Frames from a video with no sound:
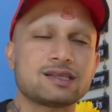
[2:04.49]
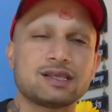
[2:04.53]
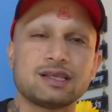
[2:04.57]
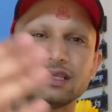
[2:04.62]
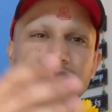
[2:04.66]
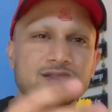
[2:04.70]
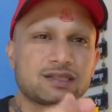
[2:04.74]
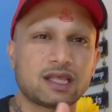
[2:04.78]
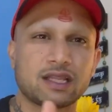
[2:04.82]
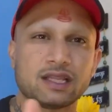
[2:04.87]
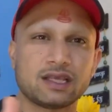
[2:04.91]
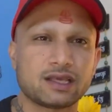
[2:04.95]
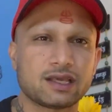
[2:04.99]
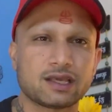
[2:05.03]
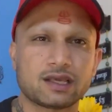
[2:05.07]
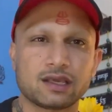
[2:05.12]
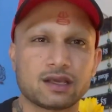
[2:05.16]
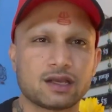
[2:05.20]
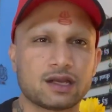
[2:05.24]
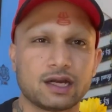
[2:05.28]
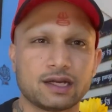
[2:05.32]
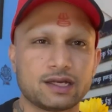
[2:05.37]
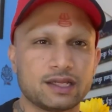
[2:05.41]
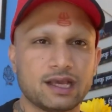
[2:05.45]
इस तरीके
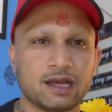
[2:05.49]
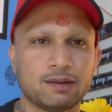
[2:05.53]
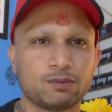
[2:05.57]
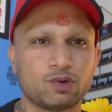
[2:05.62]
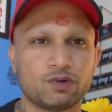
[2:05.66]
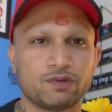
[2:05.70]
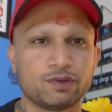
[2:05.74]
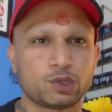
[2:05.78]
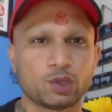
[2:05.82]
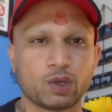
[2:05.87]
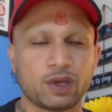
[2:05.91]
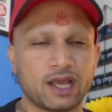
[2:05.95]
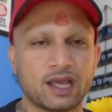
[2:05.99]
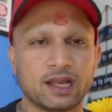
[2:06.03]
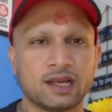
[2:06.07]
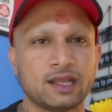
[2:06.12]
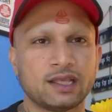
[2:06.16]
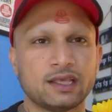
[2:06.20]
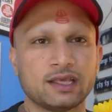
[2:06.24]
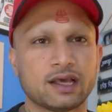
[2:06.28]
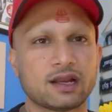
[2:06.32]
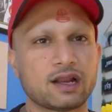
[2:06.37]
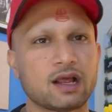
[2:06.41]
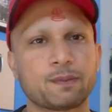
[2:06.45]
की घटिया मूवी तो है
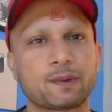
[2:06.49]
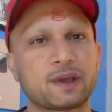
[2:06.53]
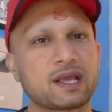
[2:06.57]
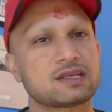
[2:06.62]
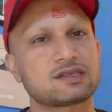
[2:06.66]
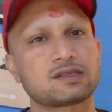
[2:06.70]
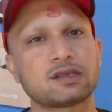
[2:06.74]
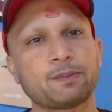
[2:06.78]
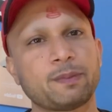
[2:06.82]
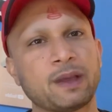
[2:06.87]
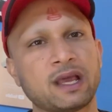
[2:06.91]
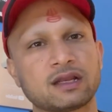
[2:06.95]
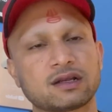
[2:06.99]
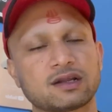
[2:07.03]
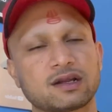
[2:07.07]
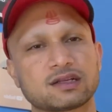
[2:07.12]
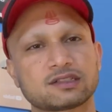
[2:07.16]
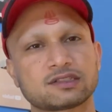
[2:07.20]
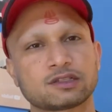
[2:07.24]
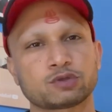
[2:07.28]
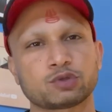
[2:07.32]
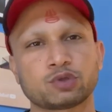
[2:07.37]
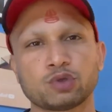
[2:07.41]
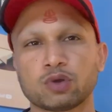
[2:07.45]
नहीं यार आप कैसे बैन कर
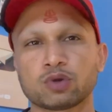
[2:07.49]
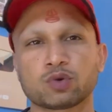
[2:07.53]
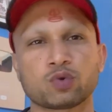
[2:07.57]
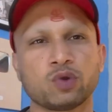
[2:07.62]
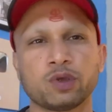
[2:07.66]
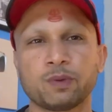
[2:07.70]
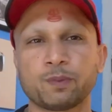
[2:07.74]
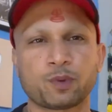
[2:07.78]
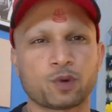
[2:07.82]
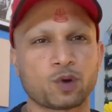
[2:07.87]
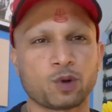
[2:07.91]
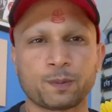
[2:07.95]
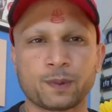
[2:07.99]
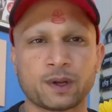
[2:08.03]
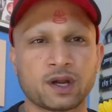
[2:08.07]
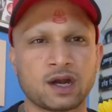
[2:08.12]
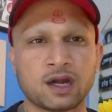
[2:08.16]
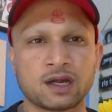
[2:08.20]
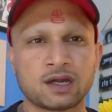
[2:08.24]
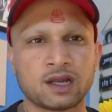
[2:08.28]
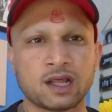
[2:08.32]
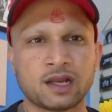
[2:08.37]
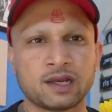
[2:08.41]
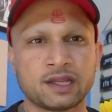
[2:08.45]
सकते हो और कोई
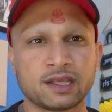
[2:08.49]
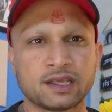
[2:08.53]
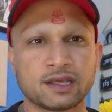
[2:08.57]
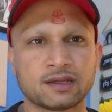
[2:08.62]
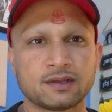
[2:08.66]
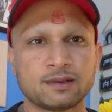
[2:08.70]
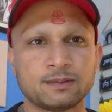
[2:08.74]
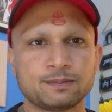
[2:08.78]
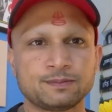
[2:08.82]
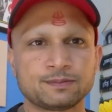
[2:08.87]
प्रोपागंडा नहीं है